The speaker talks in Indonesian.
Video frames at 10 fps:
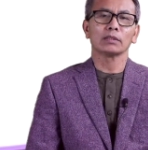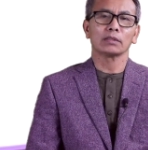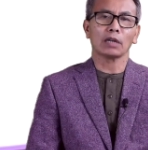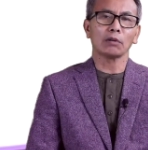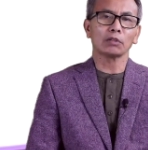
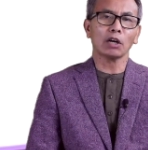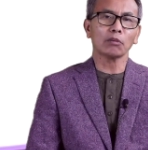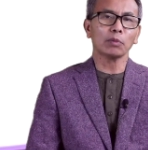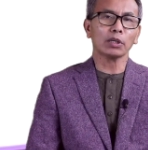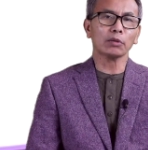
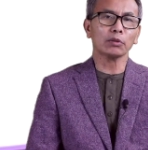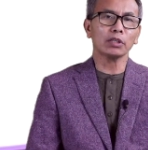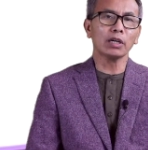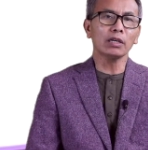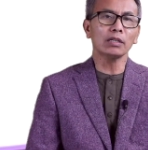Tahun-tahun
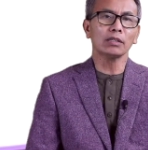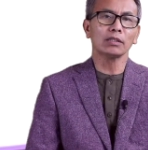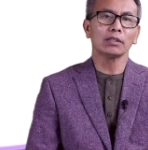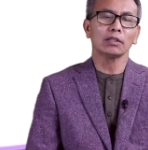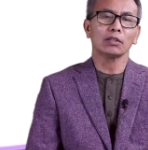berikutnya,
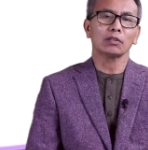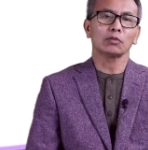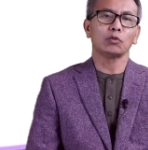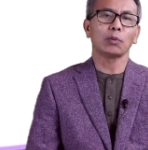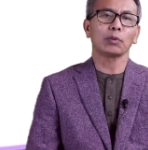
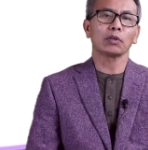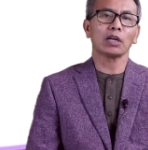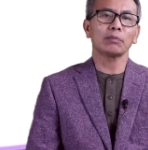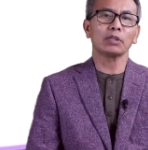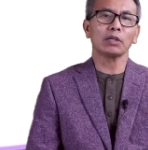
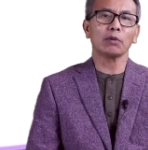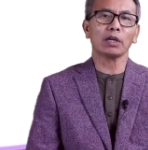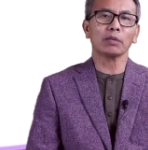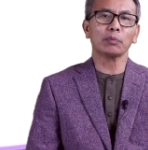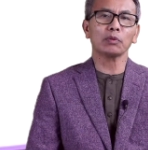26
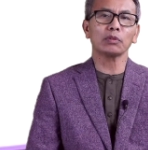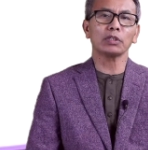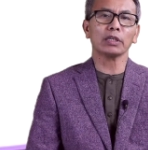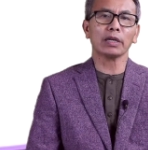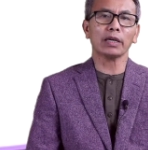Januari pun
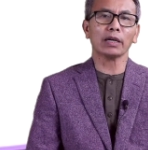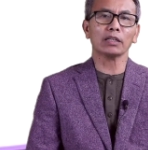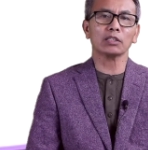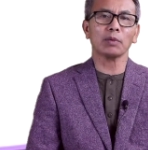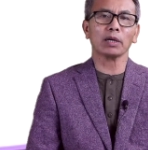dirayakan
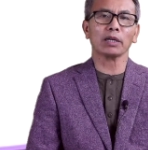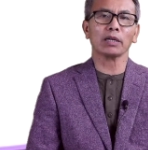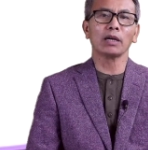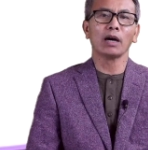sebagai